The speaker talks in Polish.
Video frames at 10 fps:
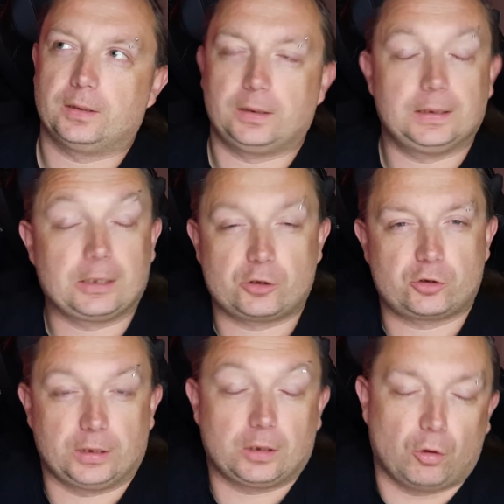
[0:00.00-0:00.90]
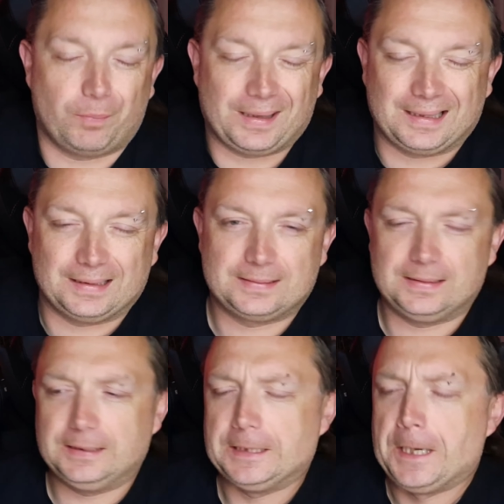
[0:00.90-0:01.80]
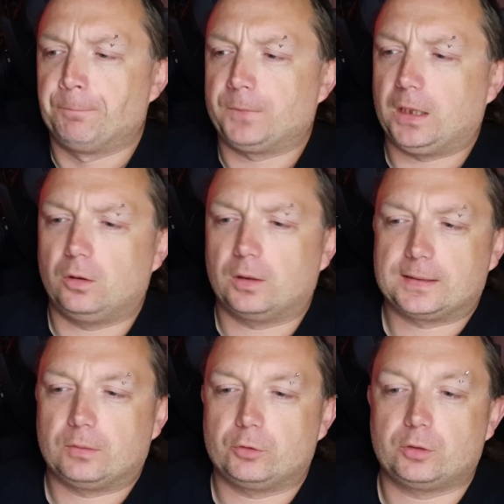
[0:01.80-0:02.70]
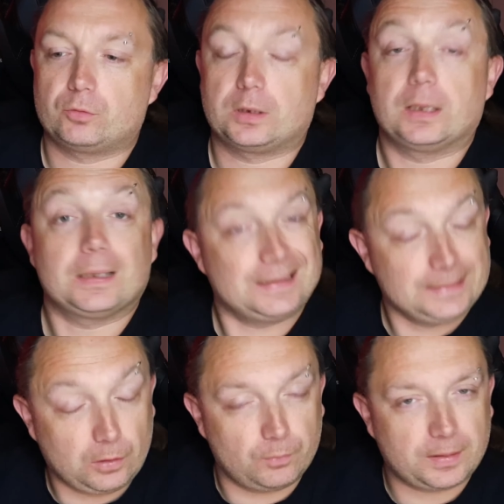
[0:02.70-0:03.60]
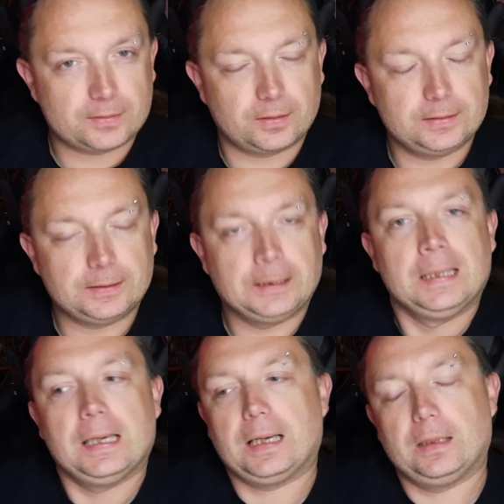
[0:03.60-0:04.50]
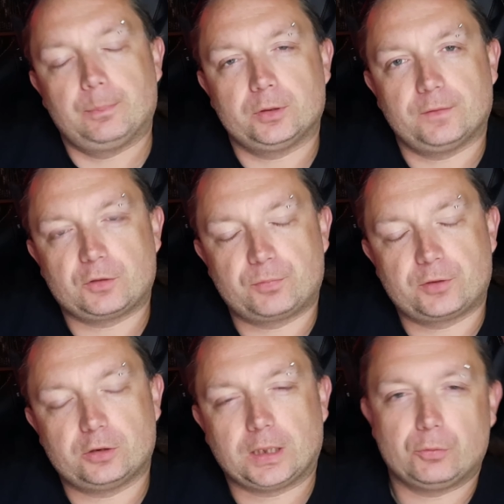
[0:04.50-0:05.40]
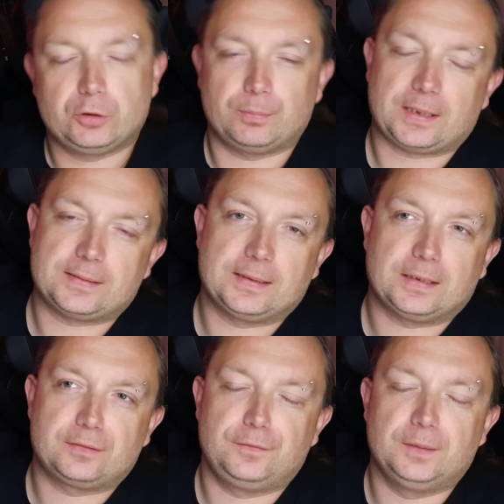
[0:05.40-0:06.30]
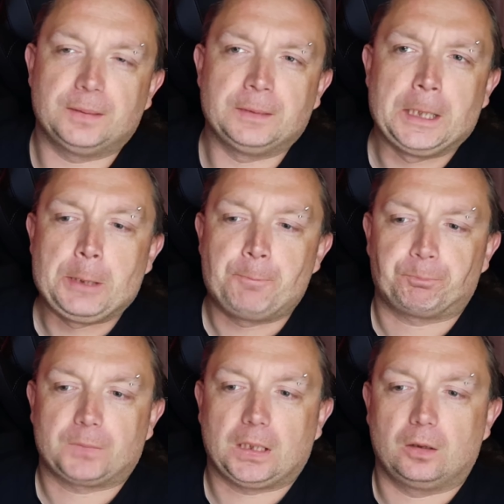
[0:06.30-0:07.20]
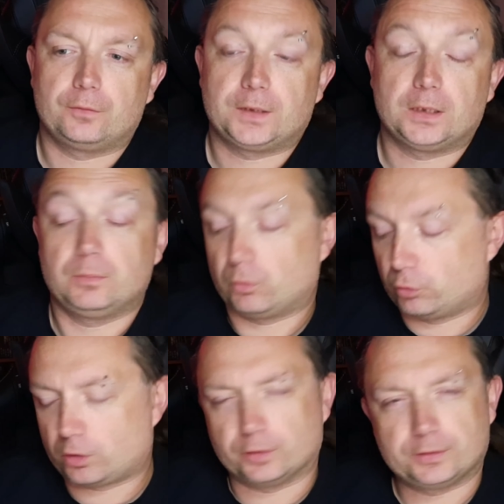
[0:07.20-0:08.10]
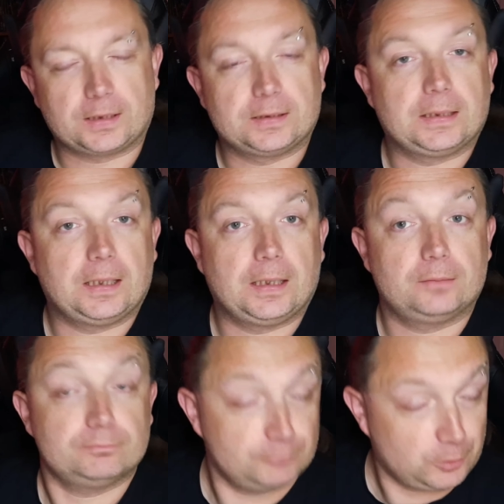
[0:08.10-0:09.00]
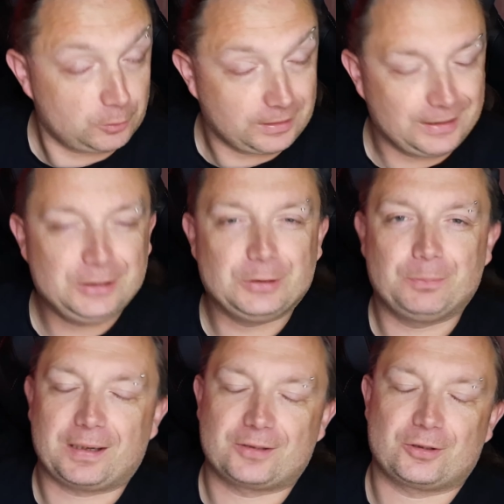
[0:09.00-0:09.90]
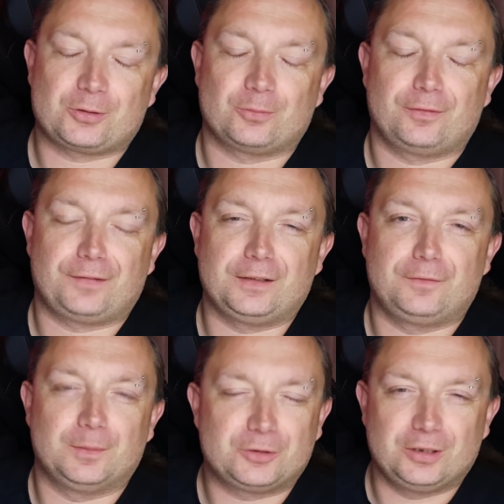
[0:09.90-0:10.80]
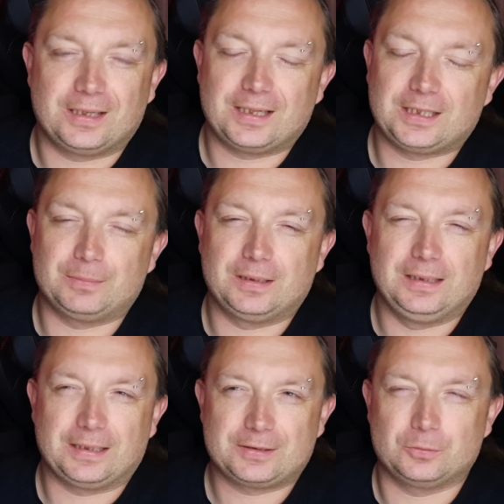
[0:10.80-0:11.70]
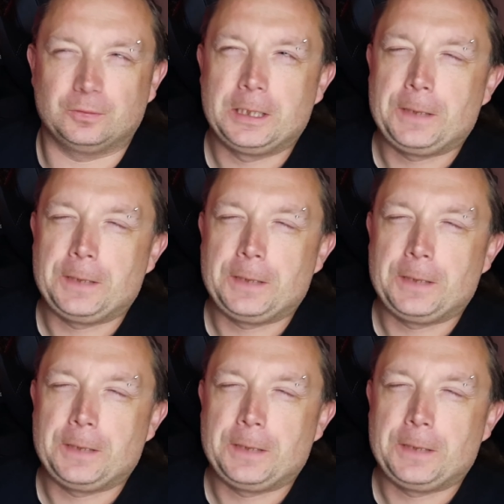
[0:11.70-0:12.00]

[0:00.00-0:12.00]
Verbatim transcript: e, narzeczonego chłopaka Cindy, no ale okazało się, że chciał bardzo chętnie, ale ponieważ przeciągały się prace nad filmem, a on wtedy miał już kontrakt na, na inny bardzo zresztą fajny film, czyli Rekiem dla snu